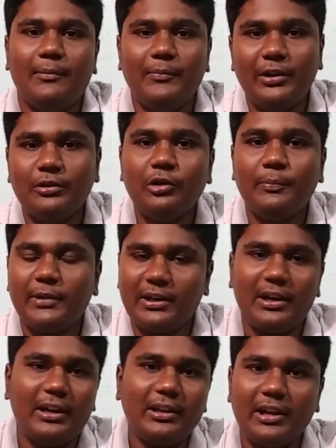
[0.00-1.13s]
பிளட் குரூப்
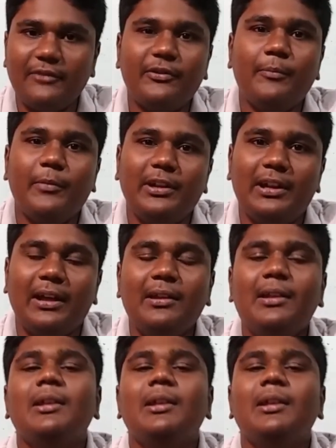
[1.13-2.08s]
இருக்குன்றதை கன்ஃபார்ம் பண்ணிடலாம்